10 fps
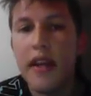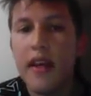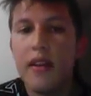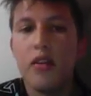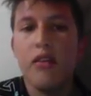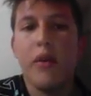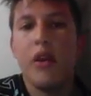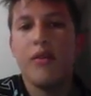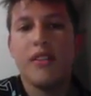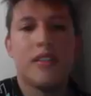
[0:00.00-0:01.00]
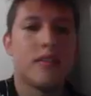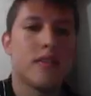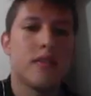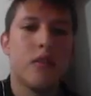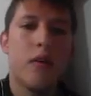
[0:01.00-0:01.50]
viene dando de
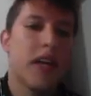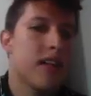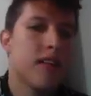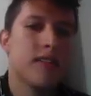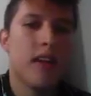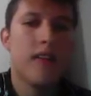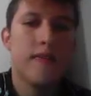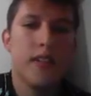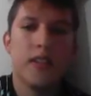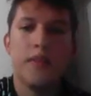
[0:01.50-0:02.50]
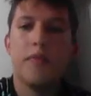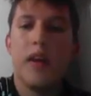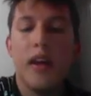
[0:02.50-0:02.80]
1990 hasta la fecha.